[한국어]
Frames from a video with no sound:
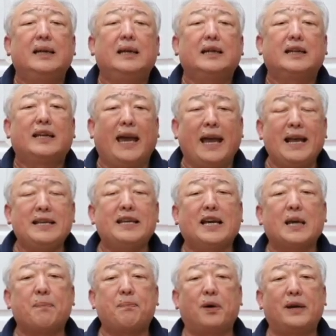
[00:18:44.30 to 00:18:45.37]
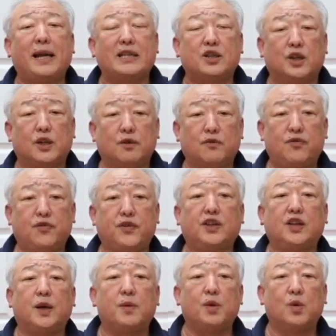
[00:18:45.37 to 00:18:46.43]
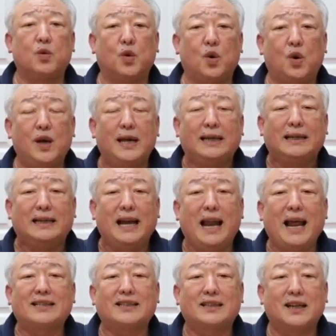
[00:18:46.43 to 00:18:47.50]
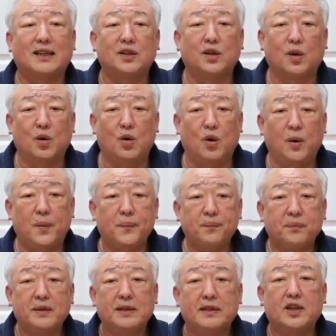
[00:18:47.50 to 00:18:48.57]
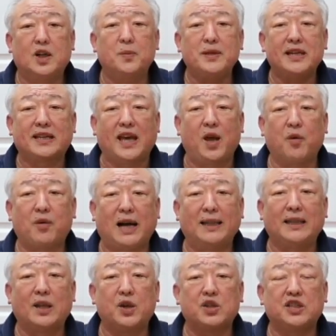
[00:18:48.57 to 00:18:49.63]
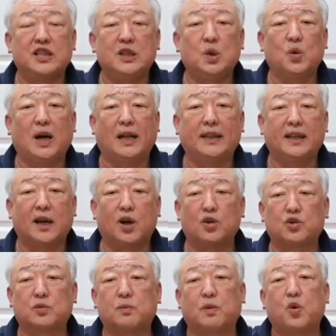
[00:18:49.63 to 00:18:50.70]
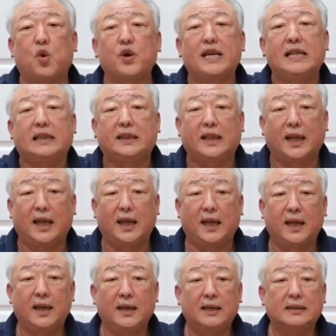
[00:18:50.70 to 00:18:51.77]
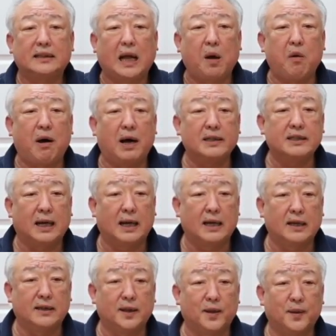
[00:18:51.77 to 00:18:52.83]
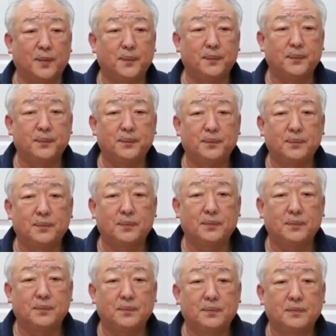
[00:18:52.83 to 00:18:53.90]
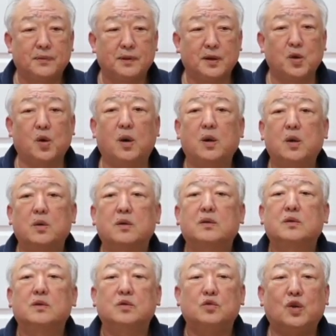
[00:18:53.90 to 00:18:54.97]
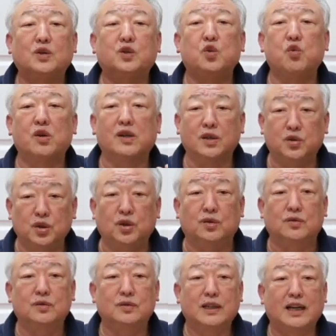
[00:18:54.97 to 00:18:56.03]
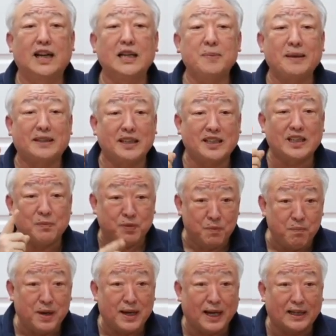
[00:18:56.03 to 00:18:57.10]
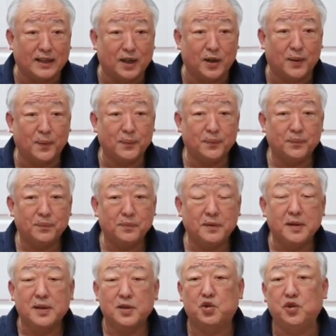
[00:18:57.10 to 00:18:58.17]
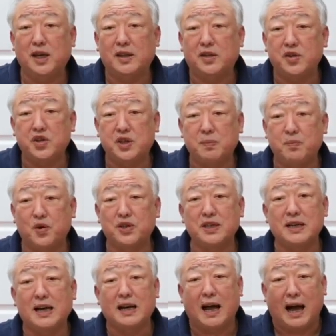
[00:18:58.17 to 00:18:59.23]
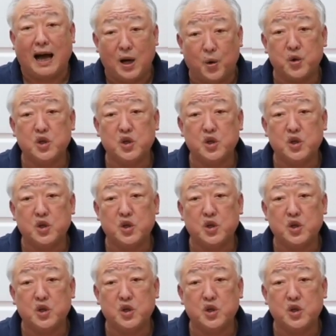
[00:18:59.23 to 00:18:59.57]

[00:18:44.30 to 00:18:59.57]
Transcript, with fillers: 굉장히 편해져요. 프리덤이 오고 릴렉스가 되고 여러분이 계획한 대로 진도가 안 나고 꼬일 때 당황하지 않게 돼요. 그리고 What do you want to do? 하나님의 뜻을 분별하게 돼요. 주의 뜻이 무엇인가를 알고